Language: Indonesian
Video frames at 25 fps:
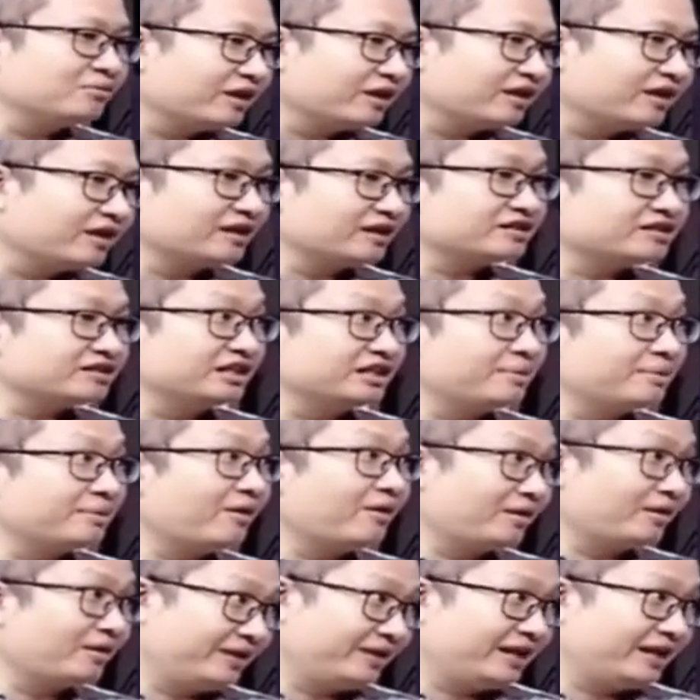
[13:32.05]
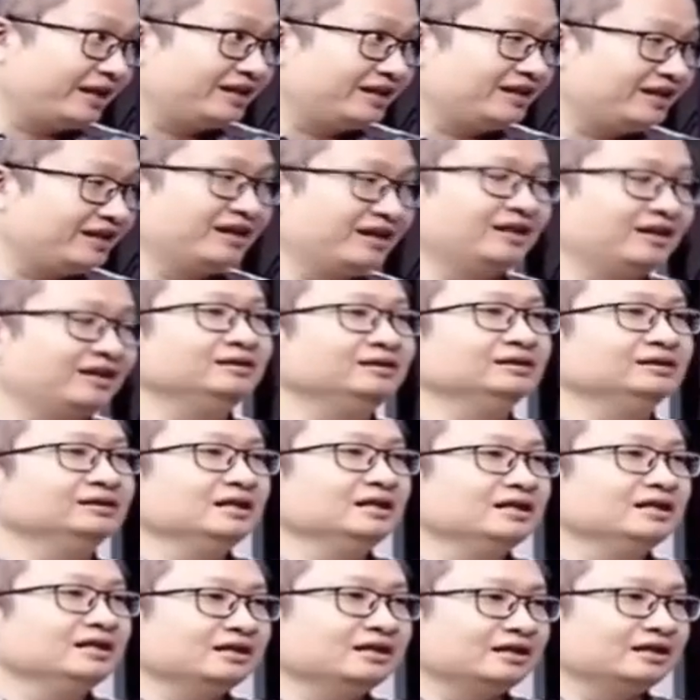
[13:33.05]
mungkin generasi di bawah milenial,
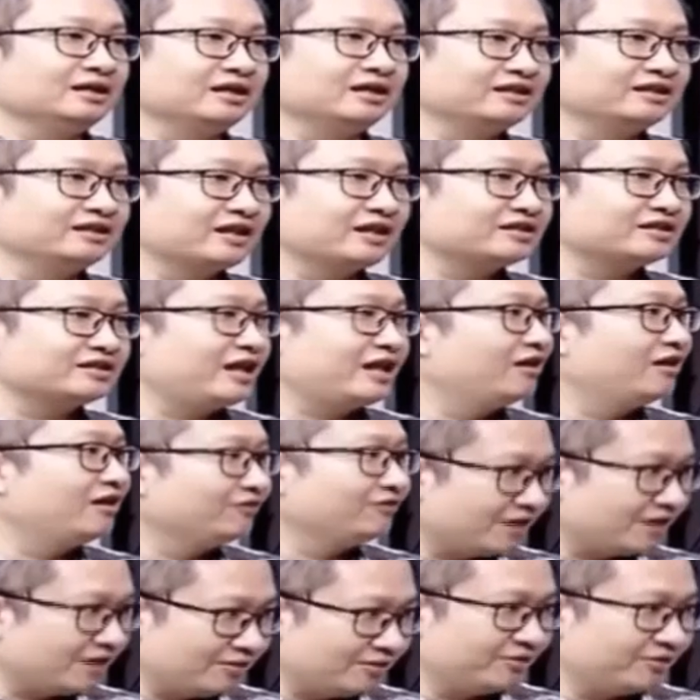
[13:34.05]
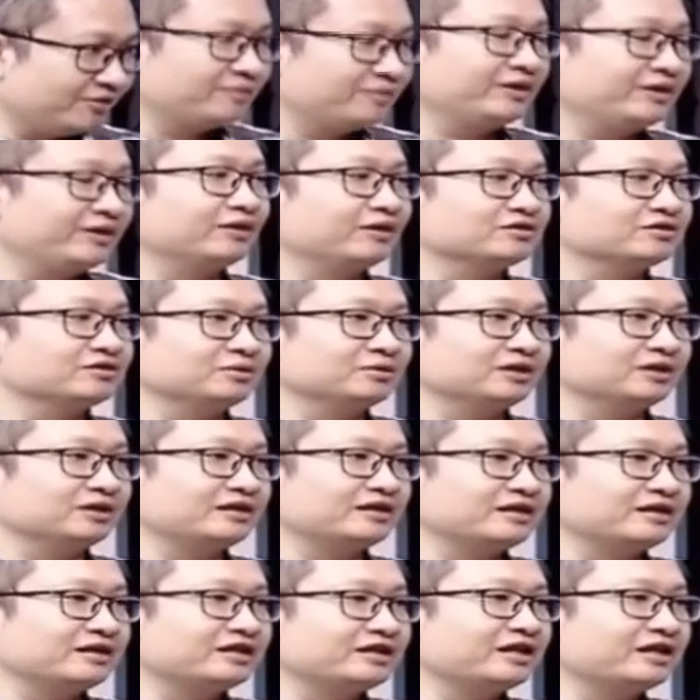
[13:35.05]
uh, generasi alfa mungkin begitu
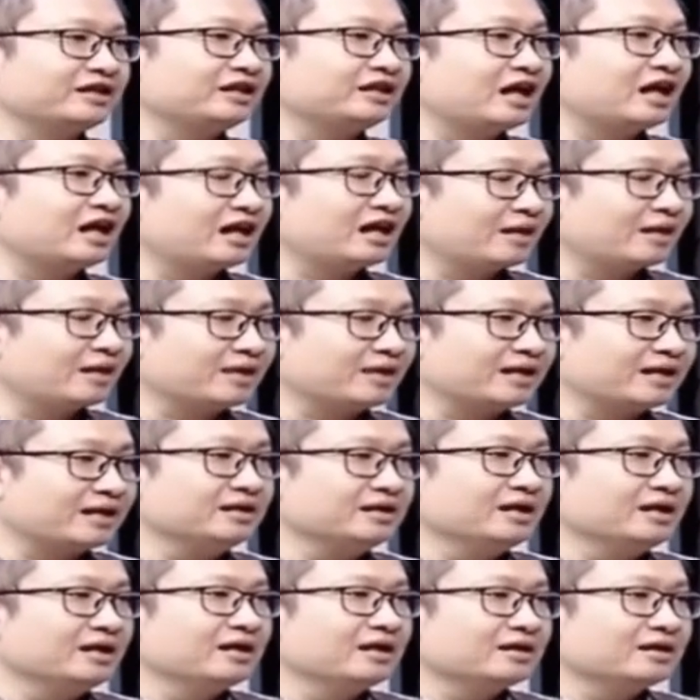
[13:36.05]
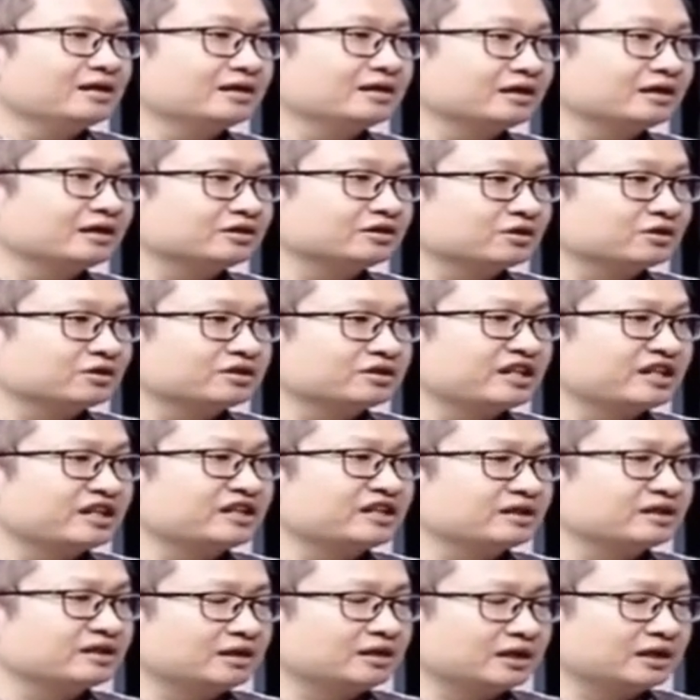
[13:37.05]
sebutannya. Jadi kita harapkan dengan
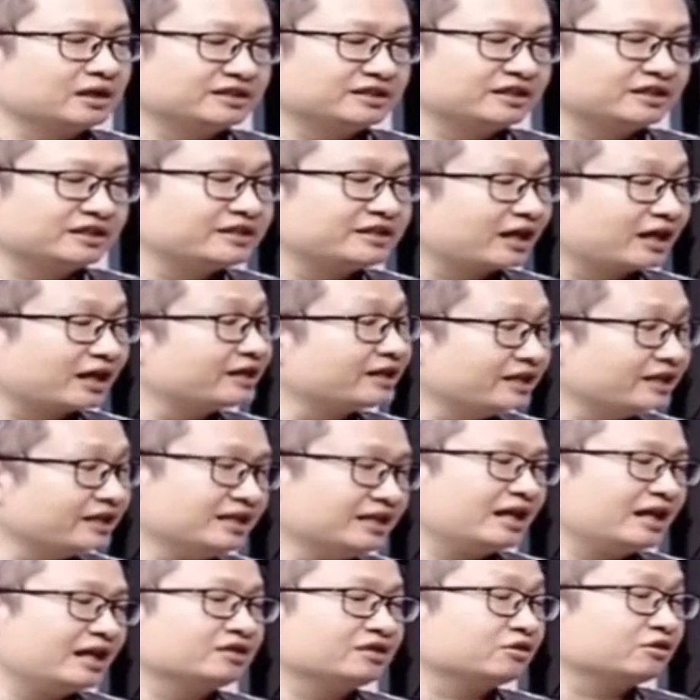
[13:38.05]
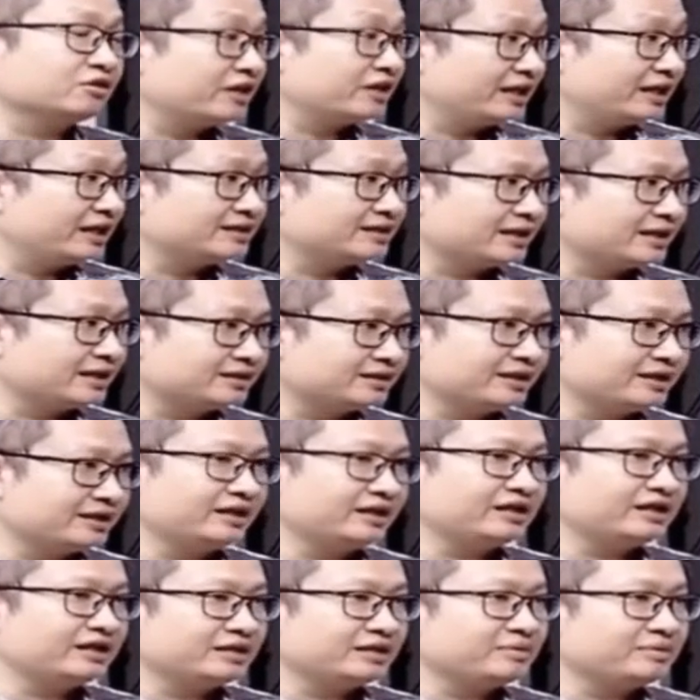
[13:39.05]
sosis, uh, sejak dini ada sosialisasi
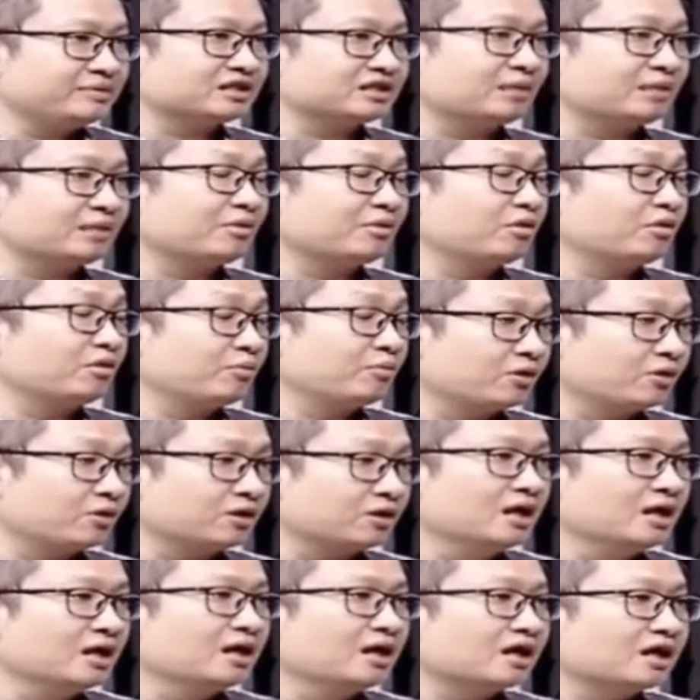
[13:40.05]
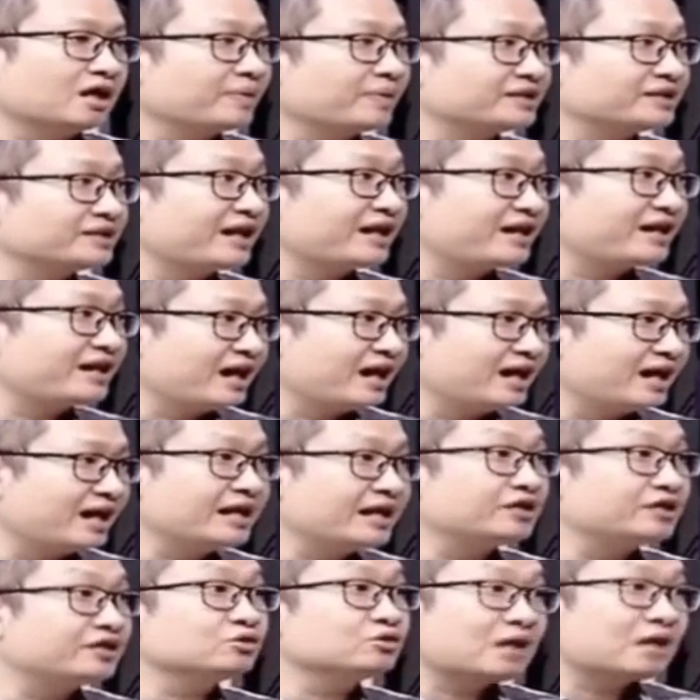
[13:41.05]
yeah. ini bisa memupuk kepercayaan
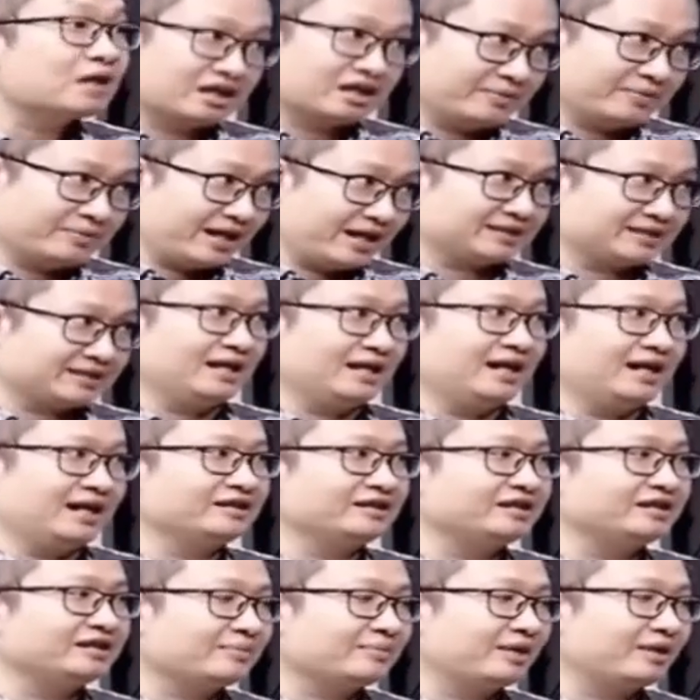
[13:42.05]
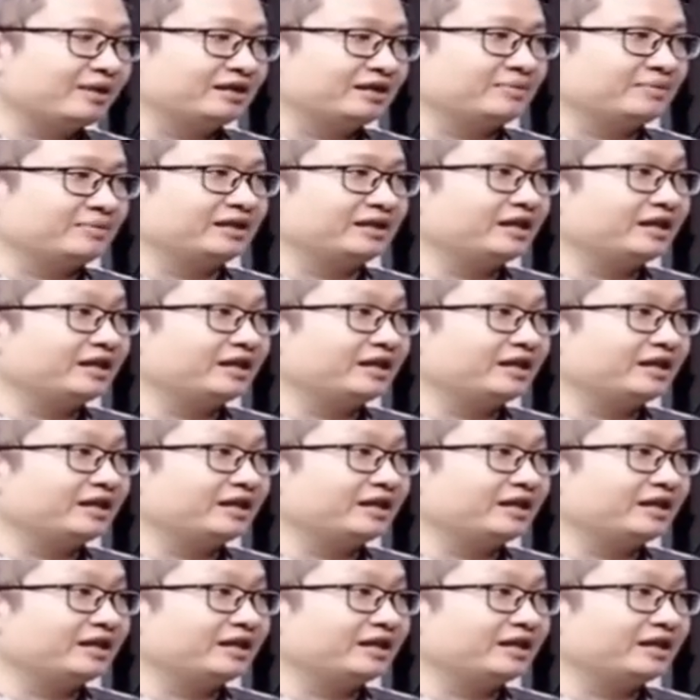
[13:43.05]
dan juga kebiasaan ini yang paling hmm.